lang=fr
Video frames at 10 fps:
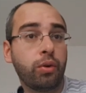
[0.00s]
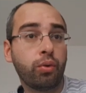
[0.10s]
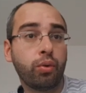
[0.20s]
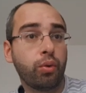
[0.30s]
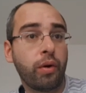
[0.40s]

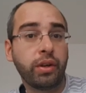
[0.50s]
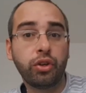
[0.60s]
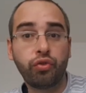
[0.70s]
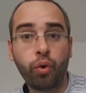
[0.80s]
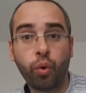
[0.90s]
euh, avec
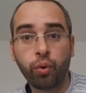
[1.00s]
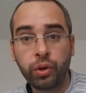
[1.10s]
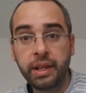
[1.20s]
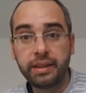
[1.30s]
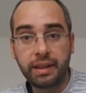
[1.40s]
des chevaux qu'on
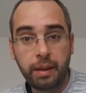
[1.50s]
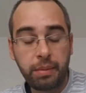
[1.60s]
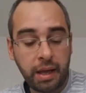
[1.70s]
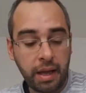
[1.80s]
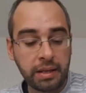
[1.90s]
connaît très
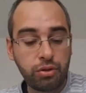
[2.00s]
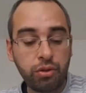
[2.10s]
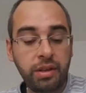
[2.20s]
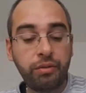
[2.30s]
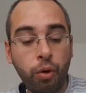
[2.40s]
bien à ce
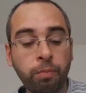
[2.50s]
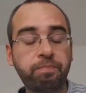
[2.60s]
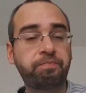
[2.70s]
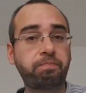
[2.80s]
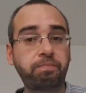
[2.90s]
niveau.
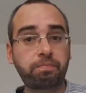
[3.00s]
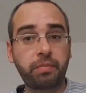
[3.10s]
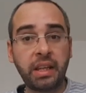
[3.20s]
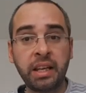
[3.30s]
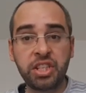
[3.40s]

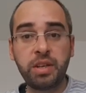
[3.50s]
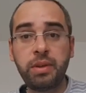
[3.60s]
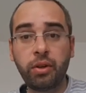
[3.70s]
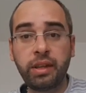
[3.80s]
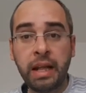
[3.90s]
J'ai
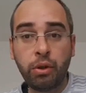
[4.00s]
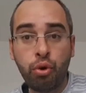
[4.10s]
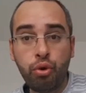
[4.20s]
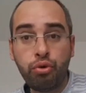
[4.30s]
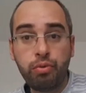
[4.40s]
mis en tête
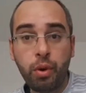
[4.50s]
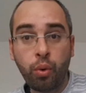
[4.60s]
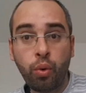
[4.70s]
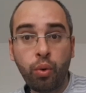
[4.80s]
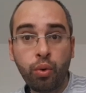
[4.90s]
le
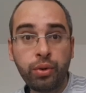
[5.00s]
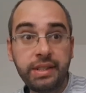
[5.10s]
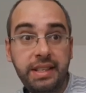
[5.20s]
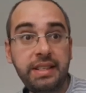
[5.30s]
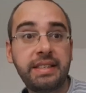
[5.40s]
numéro
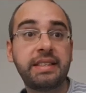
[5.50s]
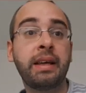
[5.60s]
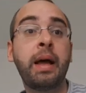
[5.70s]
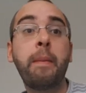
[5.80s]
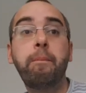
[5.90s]
10,
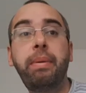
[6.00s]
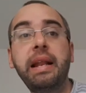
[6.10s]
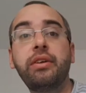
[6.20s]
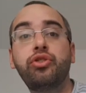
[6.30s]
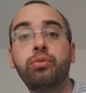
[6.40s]
euh,
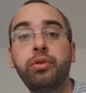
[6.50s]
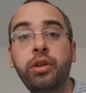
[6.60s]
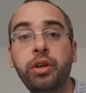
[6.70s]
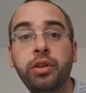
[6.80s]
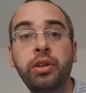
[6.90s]
Bellagio
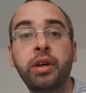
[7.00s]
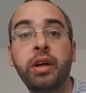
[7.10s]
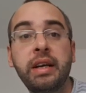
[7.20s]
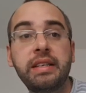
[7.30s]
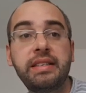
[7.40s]
Monoy.
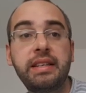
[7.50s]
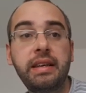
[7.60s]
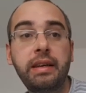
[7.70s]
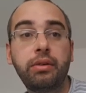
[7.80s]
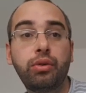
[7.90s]

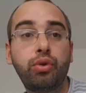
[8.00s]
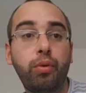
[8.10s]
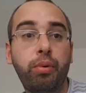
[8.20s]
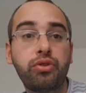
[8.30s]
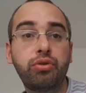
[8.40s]
C'est euh,
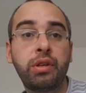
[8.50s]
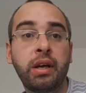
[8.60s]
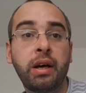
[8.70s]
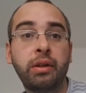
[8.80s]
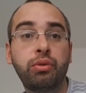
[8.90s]
le
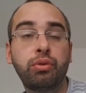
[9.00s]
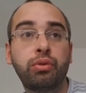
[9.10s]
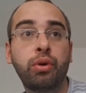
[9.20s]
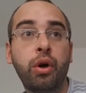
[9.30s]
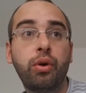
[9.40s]
pensionnaire hein,
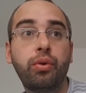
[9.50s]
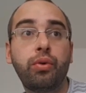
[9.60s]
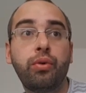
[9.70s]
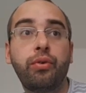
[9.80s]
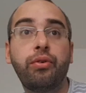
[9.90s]
de
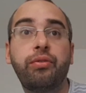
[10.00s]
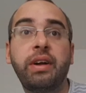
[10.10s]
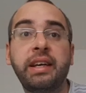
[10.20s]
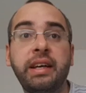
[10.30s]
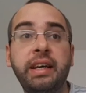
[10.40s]
euh,
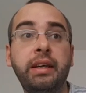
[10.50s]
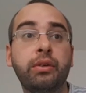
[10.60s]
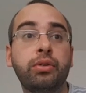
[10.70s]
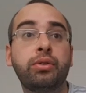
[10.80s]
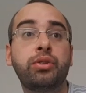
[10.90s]
Valérie
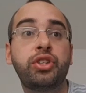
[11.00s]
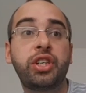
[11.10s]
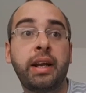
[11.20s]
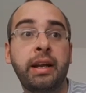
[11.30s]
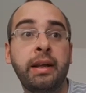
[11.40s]

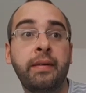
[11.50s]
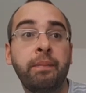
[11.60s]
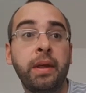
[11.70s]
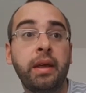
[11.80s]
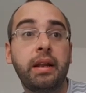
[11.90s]
Châtelain,
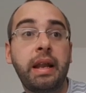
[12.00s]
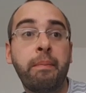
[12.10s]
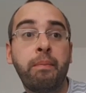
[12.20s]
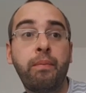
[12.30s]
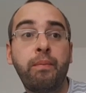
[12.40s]
la
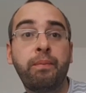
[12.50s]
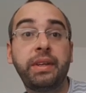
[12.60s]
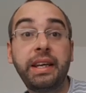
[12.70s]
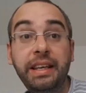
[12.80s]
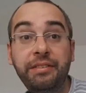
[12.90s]

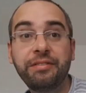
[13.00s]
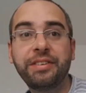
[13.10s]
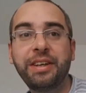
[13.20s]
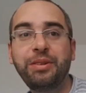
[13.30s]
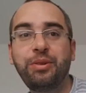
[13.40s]

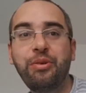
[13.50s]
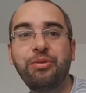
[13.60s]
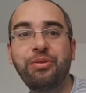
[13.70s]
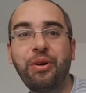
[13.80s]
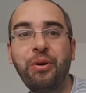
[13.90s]
drive de
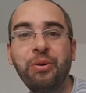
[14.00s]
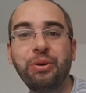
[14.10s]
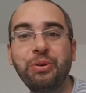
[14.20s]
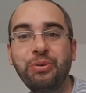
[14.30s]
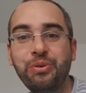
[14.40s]

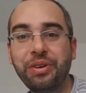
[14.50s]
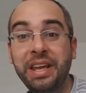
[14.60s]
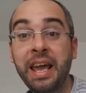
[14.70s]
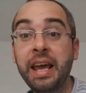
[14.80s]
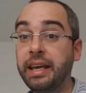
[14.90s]
Franck
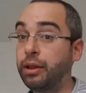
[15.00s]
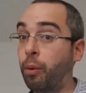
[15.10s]
Ouvry, qui